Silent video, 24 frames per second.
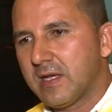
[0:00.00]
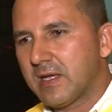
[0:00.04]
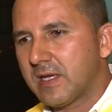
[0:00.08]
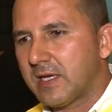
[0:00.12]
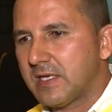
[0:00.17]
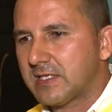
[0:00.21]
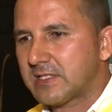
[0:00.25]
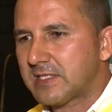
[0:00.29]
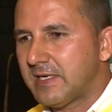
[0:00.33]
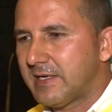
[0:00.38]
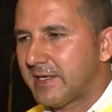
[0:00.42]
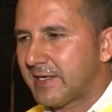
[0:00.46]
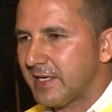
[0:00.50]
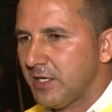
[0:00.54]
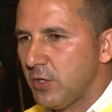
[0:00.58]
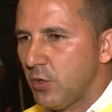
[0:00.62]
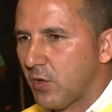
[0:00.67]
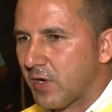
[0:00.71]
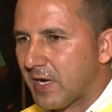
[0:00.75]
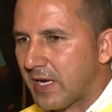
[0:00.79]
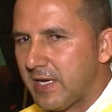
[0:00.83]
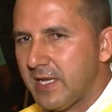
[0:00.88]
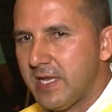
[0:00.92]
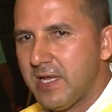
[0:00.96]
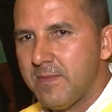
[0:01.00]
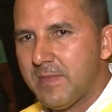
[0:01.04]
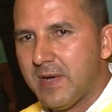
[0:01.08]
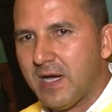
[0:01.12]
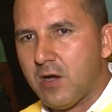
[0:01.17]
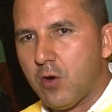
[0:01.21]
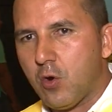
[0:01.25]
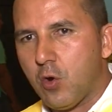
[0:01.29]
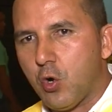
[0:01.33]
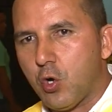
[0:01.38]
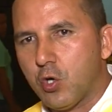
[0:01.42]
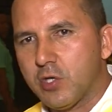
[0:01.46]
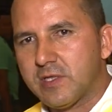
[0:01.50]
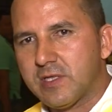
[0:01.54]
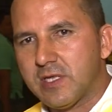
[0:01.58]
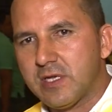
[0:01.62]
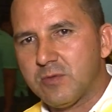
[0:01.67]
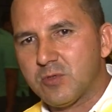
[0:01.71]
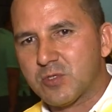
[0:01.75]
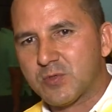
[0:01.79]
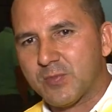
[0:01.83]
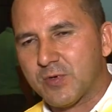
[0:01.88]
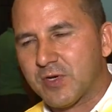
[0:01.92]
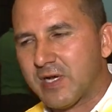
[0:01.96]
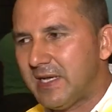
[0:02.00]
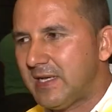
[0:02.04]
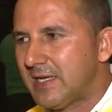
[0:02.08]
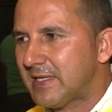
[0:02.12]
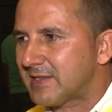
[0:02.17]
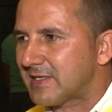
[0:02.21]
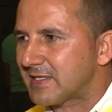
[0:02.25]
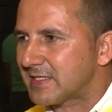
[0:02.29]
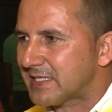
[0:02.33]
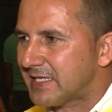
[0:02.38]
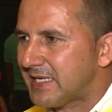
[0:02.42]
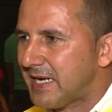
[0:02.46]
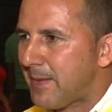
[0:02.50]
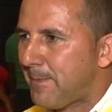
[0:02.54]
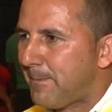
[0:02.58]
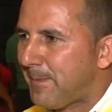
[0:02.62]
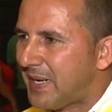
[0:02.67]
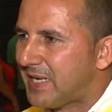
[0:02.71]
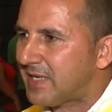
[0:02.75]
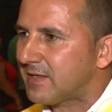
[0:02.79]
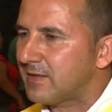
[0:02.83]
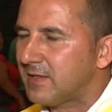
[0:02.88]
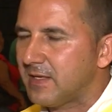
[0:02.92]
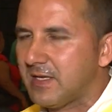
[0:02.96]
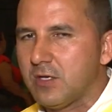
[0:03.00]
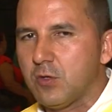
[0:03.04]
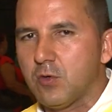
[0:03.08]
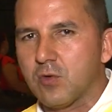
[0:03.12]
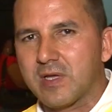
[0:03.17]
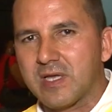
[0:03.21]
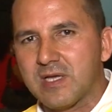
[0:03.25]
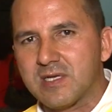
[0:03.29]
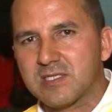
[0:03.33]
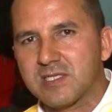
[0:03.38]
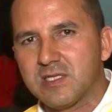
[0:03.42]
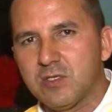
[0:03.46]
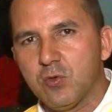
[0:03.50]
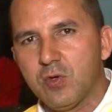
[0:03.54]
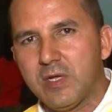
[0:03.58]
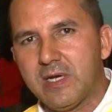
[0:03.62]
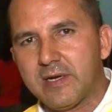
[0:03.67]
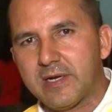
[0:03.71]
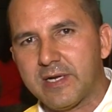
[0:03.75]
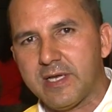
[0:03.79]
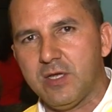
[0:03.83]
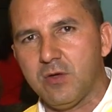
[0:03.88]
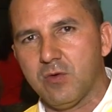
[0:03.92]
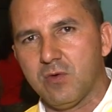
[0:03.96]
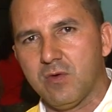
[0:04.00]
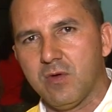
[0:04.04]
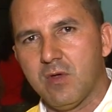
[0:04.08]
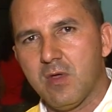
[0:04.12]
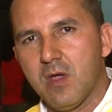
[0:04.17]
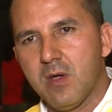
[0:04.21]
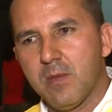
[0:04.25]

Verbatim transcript: que es el río Calima, hoy tenemos por ahí la tercera parte de lo que ha sido el río.